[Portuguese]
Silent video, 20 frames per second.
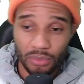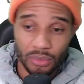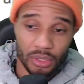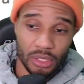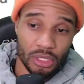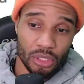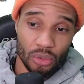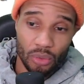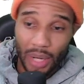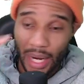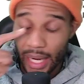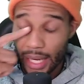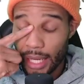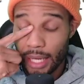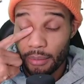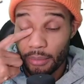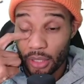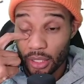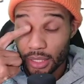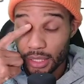se o a é
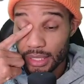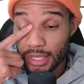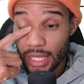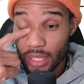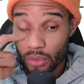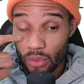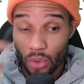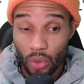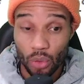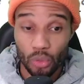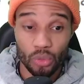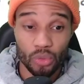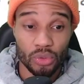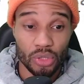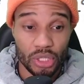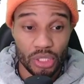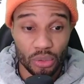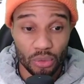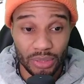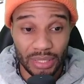maior que zero ou
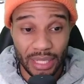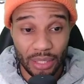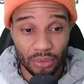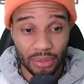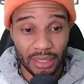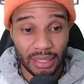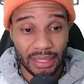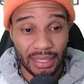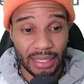se o delta